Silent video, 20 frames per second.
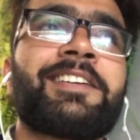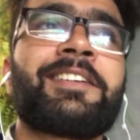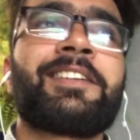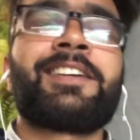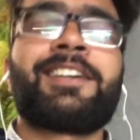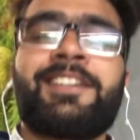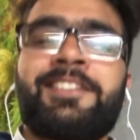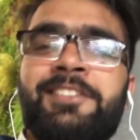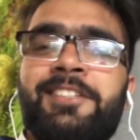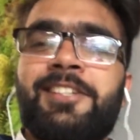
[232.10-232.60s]

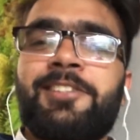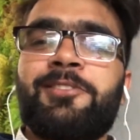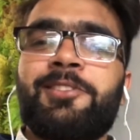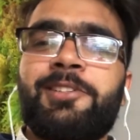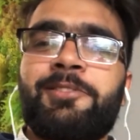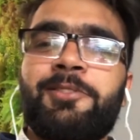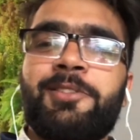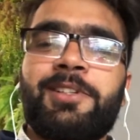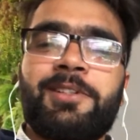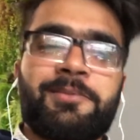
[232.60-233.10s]
खर्चा जो है
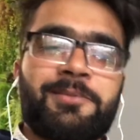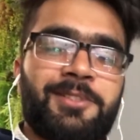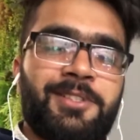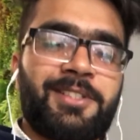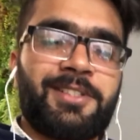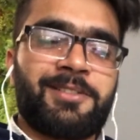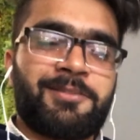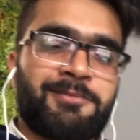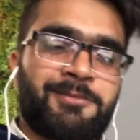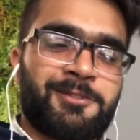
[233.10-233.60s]
वो कम से
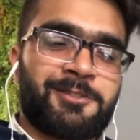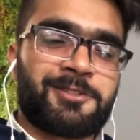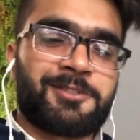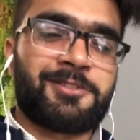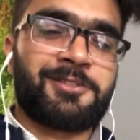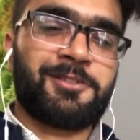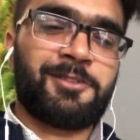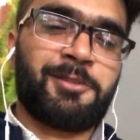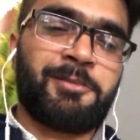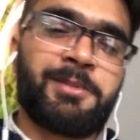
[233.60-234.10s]
कम
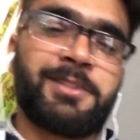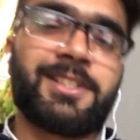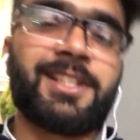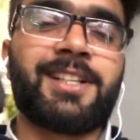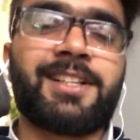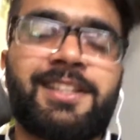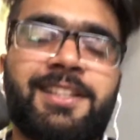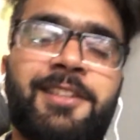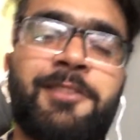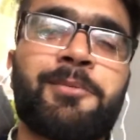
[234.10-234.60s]
तो अभी
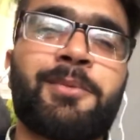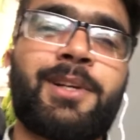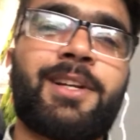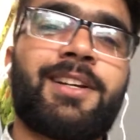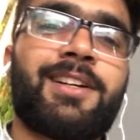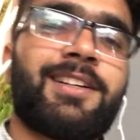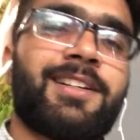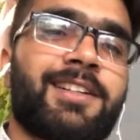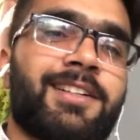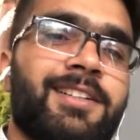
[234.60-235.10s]
जाते हैं दोबारा
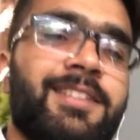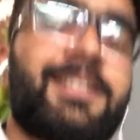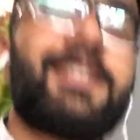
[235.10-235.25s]
घर